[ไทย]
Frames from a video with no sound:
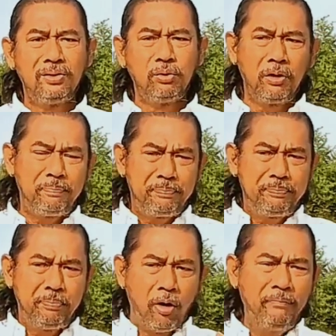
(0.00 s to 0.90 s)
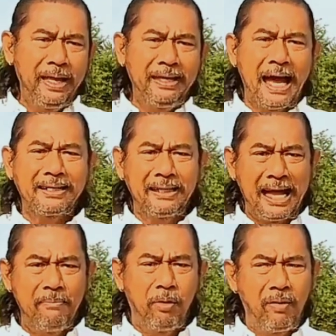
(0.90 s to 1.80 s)
สมมติผมนี่อยากจะ
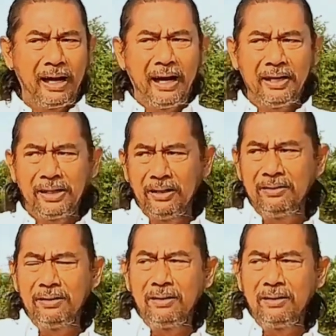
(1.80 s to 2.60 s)
ทำผมก็เอ่ยถึง